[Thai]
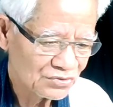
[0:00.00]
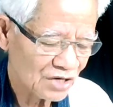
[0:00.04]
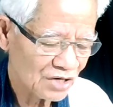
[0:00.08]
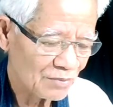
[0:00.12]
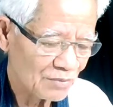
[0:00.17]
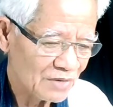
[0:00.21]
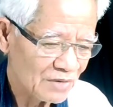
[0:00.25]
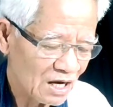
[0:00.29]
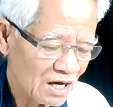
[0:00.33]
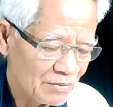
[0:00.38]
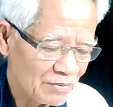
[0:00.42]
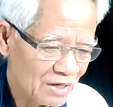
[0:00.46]

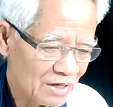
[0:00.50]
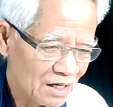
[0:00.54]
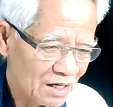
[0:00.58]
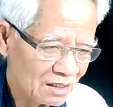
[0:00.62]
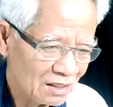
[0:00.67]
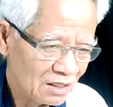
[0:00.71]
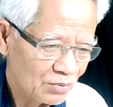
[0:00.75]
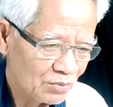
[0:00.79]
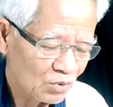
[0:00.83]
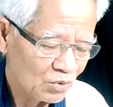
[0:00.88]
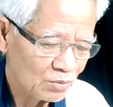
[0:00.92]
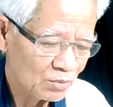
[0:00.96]
จำได้ไหมฮะ
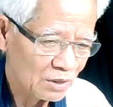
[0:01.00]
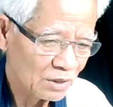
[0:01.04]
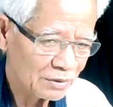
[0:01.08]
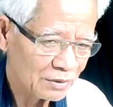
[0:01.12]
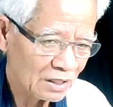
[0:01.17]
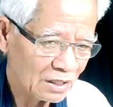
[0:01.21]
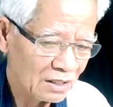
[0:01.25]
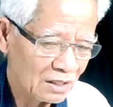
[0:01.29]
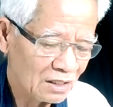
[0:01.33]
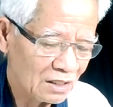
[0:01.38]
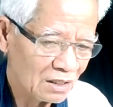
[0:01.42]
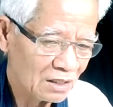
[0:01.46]
ที่พูดบาง
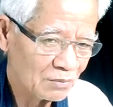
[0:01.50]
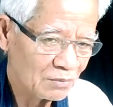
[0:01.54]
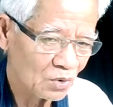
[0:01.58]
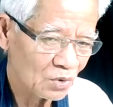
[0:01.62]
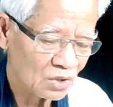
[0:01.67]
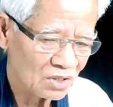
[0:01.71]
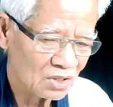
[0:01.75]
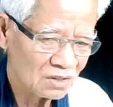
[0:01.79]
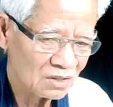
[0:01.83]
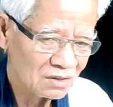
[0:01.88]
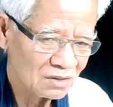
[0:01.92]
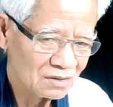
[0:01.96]
ทีทั้งหมด